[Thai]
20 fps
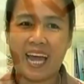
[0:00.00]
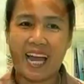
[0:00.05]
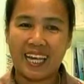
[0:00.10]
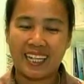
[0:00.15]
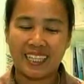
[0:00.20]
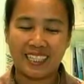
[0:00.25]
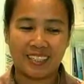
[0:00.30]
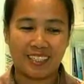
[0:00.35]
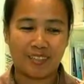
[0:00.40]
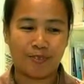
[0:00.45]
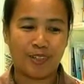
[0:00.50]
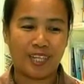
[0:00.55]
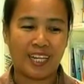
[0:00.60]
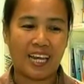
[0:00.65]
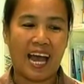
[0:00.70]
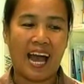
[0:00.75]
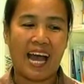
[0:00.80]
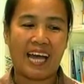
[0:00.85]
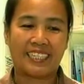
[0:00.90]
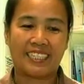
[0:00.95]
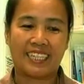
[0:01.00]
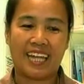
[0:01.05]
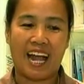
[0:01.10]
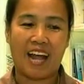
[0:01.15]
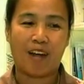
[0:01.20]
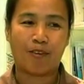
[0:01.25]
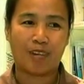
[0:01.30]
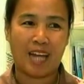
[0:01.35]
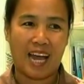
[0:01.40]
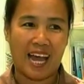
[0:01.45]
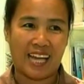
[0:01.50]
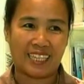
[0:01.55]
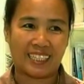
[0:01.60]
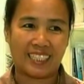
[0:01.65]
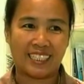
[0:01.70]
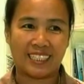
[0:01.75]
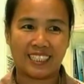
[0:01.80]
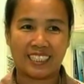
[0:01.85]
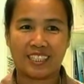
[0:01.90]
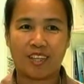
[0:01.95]
เวลาเวลายาวนาน
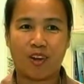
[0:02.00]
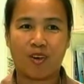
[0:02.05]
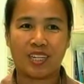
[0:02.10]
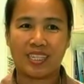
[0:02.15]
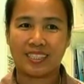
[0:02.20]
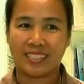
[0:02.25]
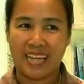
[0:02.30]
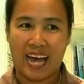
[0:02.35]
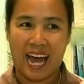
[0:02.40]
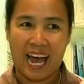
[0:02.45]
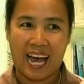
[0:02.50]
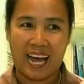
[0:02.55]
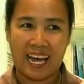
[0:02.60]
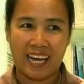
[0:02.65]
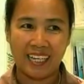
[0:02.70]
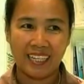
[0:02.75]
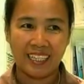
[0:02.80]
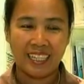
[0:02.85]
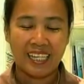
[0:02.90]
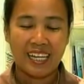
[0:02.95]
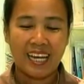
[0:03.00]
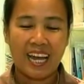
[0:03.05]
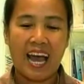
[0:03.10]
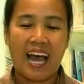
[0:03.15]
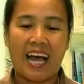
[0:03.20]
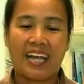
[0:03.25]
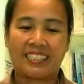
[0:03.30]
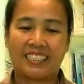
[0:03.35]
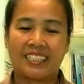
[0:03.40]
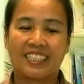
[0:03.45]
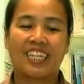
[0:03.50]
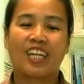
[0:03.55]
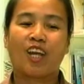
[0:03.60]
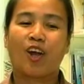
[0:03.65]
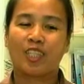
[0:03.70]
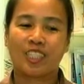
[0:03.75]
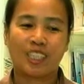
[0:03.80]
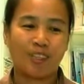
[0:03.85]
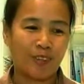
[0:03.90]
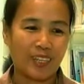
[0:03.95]
ที่จะต้องรักษา อาจจะต
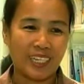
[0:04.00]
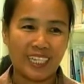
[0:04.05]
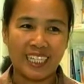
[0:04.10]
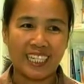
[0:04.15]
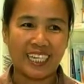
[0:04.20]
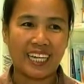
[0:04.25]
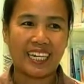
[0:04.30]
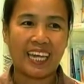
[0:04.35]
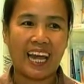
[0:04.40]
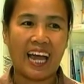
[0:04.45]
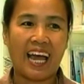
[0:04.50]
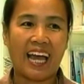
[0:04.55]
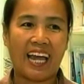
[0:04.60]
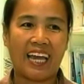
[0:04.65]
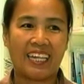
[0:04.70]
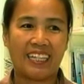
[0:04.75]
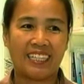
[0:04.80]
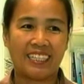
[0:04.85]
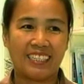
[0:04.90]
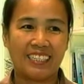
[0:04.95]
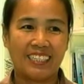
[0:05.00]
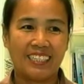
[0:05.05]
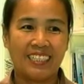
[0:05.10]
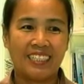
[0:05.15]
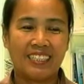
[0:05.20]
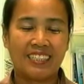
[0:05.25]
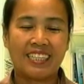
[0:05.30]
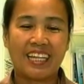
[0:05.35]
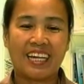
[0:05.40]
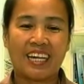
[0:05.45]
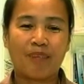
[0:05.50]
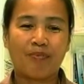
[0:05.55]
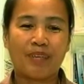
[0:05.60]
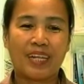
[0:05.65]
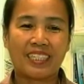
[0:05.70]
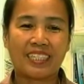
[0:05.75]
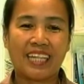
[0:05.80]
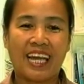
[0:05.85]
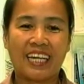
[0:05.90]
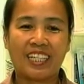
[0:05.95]
ลอดชีวิตเลยก็ได้ แต่
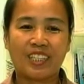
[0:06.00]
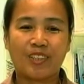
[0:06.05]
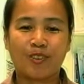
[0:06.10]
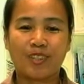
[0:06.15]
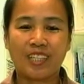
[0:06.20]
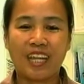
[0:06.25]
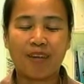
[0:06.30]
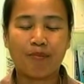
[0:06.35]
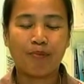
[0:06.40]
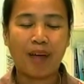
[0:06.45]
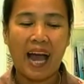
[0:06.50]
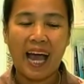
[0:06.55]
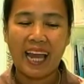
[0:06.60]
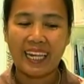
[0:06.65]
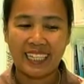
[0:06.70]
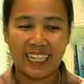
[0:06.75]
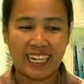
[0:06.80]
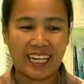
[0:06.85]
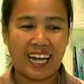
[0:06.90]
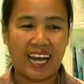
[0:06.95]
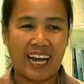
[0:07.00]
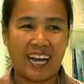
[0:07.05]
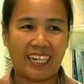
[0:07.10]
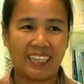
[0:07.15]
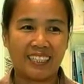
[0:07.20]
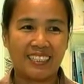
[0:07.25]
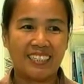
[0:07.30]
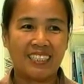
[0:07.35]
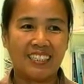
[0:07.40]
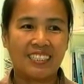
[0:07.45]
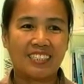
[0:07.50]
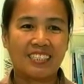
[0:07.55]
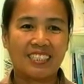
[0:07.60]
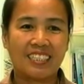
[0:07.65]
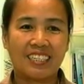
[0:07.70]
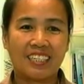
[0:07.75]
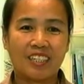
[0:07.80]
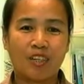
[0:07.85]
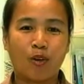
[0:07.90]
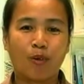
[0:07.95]
กำลังใจตรงทางบ้านเนี่ยค่ะ
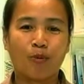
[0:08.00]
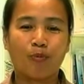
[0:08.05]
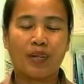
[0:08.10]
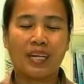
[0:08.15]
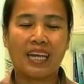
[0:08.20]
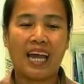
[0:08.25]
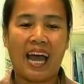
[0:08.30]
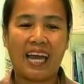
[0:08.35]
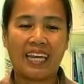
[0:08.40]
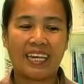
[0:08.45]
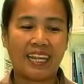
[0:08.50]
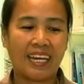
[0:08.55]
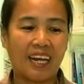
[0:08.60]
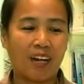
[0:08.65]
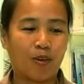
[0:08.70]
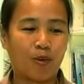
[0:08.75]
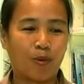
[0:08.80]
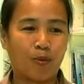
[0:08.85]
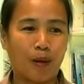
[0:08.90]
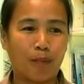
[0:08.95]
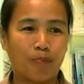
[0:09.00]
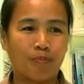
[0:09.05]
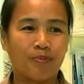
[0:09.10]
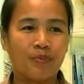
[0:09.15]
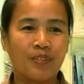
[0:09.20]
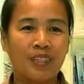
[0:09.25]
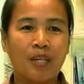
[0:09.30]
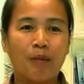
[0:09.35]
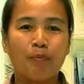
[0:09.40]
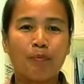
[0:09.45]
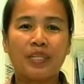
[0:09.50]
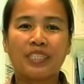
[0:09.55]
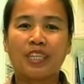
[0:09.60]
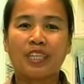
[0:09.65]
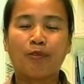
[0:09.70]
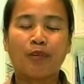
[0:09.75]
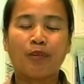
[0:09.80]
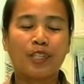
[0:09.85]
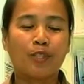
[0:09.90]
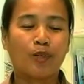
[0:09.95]
ซึ่งดนบันดาลให้เราแบบมี
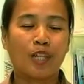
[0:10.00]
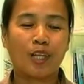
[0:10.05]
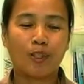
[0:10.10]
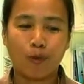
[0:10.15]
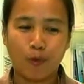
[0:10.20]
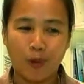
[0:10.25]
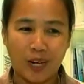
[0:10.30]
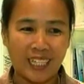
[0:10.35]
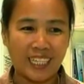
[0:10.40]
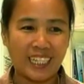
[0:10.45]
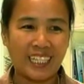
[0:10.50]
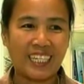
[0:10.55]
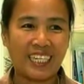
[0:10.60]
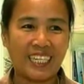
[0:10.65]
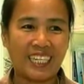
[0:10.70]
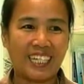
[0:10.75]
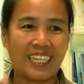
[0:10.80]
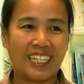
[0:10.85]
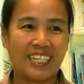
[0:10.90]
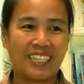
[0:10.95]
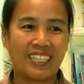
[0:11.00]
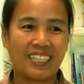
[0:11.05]
ชีวิตอยู่ได้ทุกวันนี้